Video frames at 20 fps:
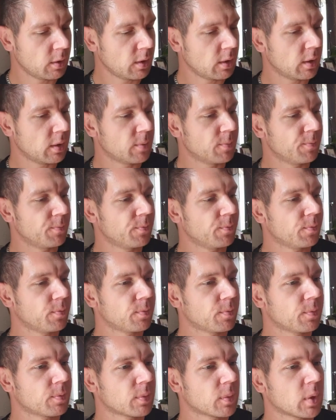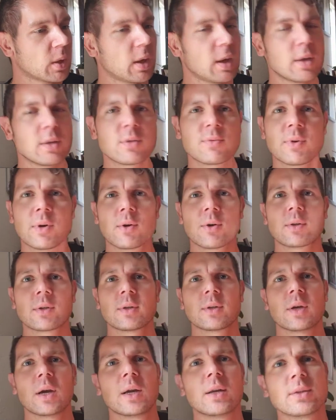Ähm, ja, ganz verrückte
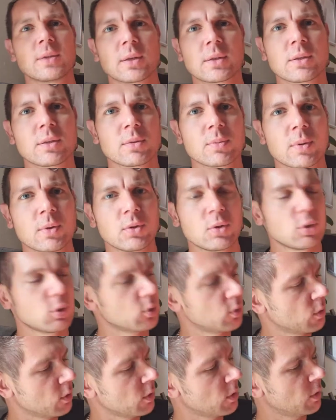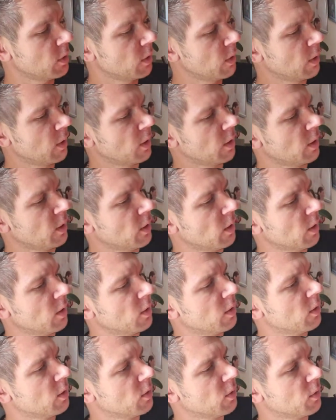Teile, 26 Stück.
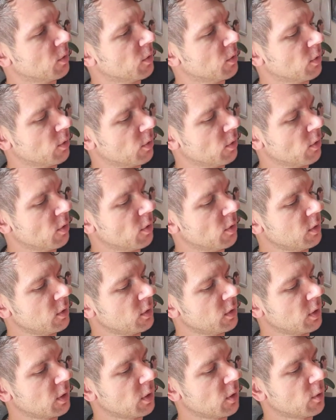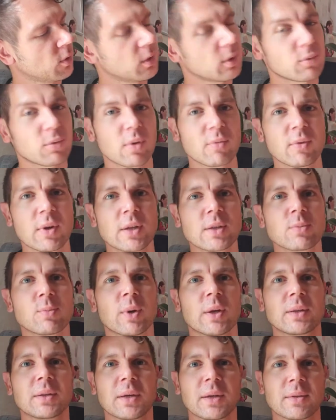Und genau, das wollen wir jetzt
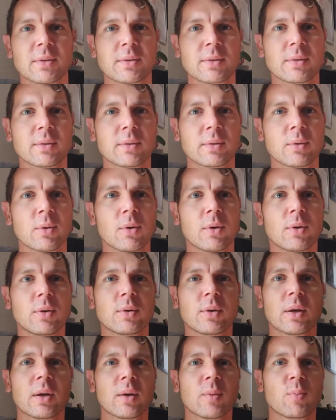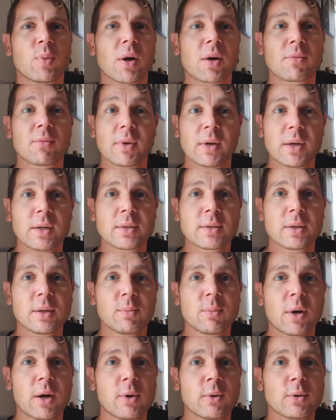mal testen und äh, packen wir jetzt
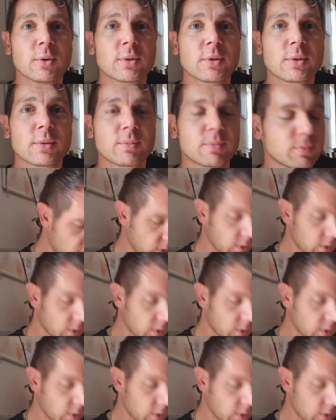eben mal aus.